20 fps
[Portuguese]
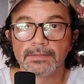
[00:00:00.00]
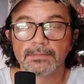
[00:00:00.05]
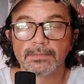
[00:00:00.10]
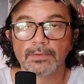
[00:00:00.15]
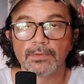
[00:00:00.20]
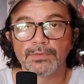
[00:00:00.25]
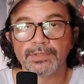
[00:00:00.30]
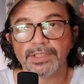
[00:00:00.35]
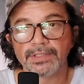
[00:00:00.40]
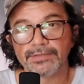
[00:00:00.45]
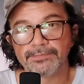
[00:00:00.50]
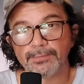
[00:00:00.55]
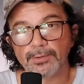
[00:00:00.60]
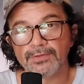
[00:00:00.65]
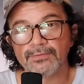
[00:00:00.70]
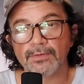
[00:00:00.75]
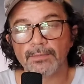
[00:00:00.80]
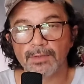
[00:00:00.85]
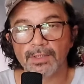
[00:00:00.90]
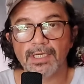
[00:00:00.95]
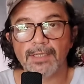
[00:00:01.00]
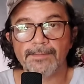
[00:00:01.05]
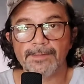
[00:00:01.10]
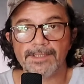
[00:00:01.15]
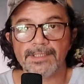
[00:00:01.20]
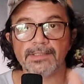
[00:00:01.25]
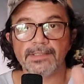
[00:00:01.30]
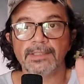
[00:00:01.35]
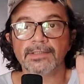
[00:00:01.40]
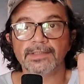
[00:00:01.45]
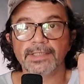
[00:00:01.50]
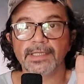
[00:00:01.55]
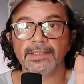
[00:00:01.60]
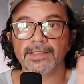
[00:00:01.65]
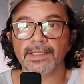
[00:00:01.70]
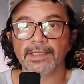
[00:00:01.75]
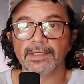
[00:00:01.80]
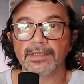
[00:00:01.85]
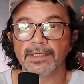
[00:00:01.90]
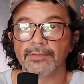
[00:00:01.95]
Bom, gente, pois vamos lá para a gente
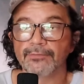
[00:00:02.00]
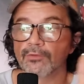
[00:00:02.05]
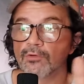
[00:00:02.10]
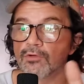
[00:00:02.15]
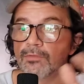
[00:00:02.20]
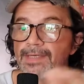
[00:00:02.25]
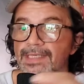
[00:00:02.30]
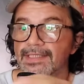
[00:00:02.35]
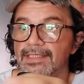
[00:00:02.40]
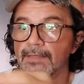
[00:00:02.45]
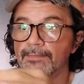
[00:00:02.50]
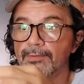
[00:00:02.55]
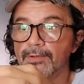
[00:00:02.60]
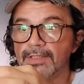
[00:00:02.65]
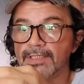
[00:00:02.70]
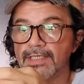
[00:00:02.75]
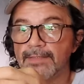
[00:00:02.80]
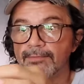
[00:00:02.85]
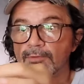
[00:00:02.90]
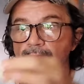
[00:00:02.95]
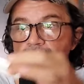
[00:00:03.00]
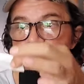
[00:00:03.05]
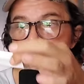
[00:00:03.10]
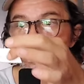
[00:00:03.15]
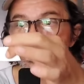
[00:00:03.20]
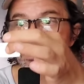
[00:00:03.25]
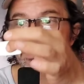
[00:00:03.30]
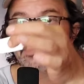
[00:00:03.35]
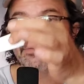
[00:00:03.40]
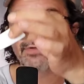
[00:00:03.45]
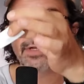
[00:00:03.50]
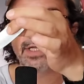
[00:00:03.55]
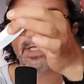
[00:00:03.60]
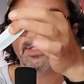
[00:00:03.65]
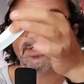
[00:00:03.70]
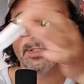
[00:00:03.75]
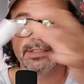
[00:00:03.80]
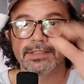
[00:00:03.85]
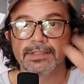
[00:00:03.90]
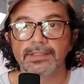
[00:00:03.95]
entender. Eu vou começar, por exemplo, com esse
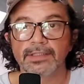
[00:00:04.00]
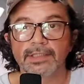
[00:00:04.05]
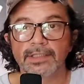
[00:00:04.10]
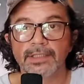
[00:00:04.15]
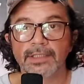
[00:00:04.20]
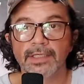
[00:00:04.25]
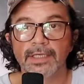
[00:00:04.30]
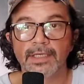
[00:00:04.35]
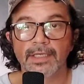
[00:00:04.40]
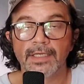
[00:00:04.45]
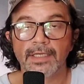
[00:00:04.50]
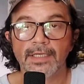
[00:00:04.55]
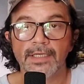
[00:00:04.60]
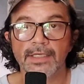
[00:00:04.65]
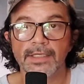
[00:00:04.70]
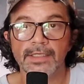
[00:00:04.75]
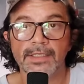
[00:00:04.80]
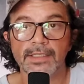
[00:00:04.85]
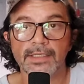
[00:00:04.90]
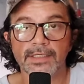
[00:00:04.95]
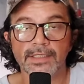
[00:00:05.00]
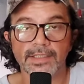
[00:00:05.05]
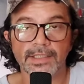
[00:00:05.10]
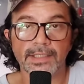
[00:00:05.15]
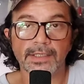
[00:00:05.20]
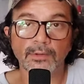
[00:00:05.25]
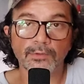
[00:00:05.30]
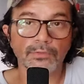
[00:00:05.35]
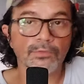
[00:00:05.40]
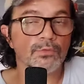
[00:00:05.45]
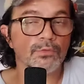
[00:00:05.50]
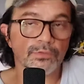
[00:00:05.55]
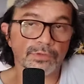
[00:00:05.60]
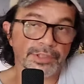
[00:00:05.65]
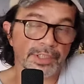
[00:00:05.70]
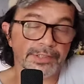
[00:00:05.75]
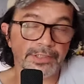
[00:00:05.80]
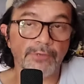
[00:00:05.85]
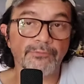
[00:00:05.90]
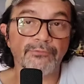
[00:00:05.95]
canivete, que eu
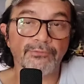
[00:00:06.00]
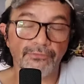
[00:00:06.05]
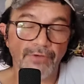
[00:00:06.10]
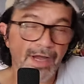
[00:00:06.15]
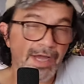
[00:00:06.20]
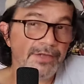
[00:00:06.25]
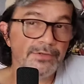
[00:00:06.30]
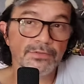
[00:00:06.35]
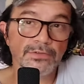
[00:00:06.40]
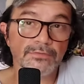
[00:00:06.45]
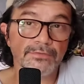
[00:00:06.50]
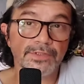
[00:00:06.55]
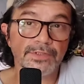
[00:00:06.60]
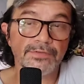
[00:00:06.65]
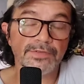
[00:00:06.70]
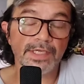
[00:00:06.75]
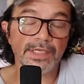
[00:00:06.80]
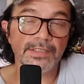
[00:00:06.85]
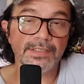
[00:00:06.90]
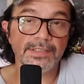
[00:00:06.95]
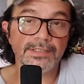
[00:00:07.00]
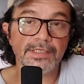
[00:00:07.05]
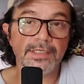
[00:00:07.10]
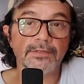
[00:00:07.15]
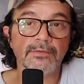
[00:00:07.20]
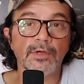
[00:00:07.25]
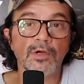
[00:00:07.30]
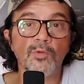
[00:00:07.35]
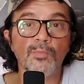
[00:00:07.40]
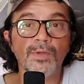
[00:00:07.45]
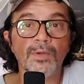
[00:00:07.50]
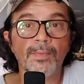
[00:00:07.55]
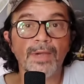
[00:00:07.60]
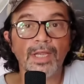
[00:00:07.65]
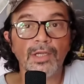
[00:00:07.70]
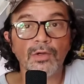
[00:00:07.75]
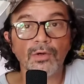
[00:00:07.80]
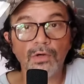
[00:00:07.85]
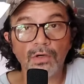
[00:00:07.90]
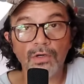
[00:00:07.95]
já tenho vários vídeos aí dizendo, é o meu
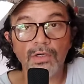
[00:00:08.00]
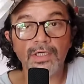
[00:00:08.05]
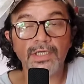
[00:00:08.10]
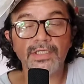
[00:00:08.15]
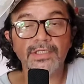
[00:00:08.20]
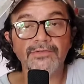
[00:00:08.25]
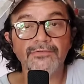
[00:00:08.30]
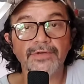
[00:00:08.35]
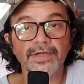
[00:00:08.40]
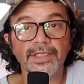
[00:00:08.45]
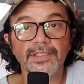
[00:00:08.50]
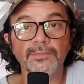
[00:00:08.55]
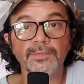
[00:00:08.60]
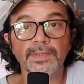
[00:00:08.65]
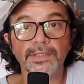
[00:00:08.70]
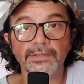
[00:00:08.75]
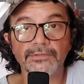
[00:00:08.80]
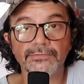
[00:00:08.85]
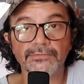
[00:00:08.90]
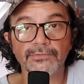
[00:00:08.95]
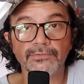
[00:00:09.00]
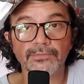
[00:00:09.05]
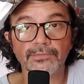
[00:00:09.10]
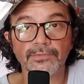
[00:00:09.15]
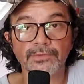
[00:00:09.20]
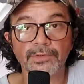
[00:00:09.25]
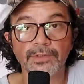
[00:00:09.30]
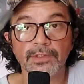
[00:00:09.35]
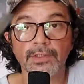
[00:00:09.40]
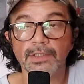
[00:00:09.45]
melhor canivete pica-fumo.